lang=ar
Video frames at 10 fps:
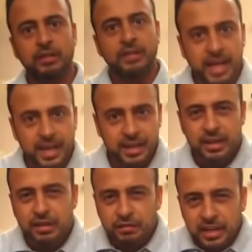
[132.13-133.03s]
فده
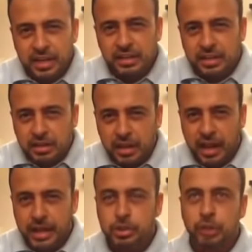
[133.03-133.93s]
فكرة إن دي
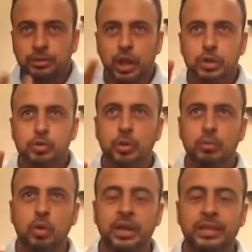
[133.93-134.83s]
الحجة من الأشهر
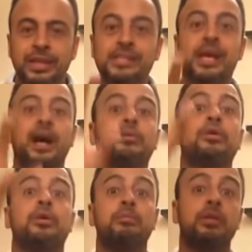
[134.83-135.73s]
المقدسة عند
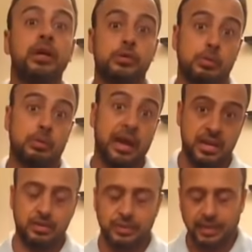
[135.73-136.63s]
ربنا
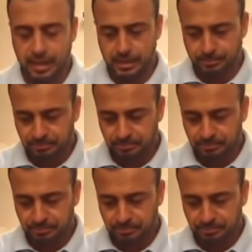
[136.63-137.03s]
سبحانه وتعالى